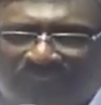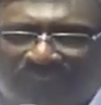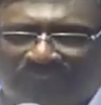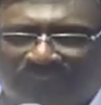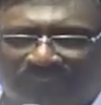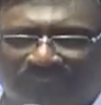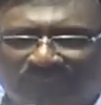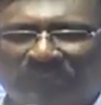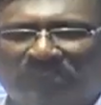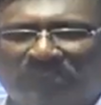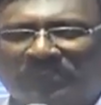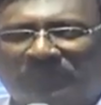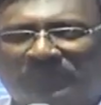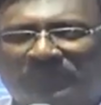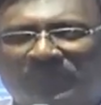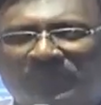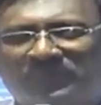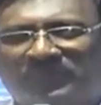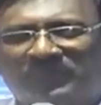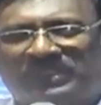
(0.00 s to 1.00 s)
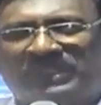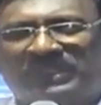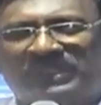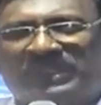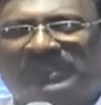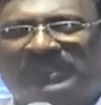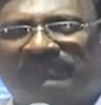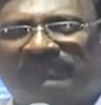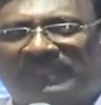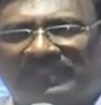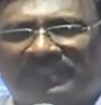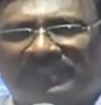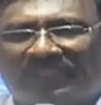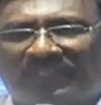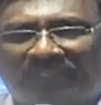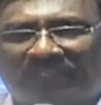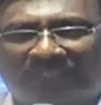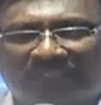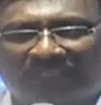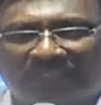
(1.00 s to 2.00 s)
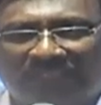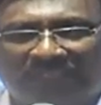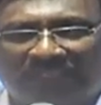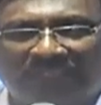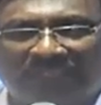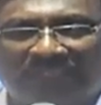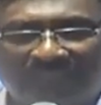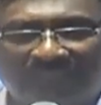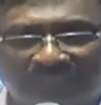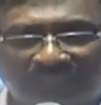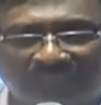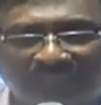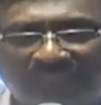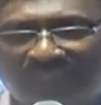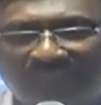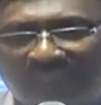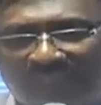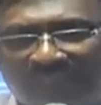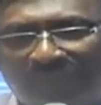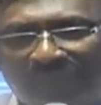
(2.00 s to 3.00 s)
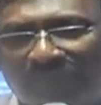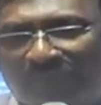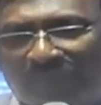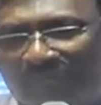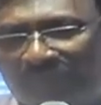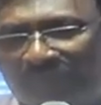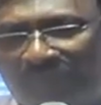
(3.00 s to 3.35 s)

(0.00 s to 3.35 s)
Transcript: యస్సు ప్రభు చేయి విడిచాడు అంటే నీ నా పాపం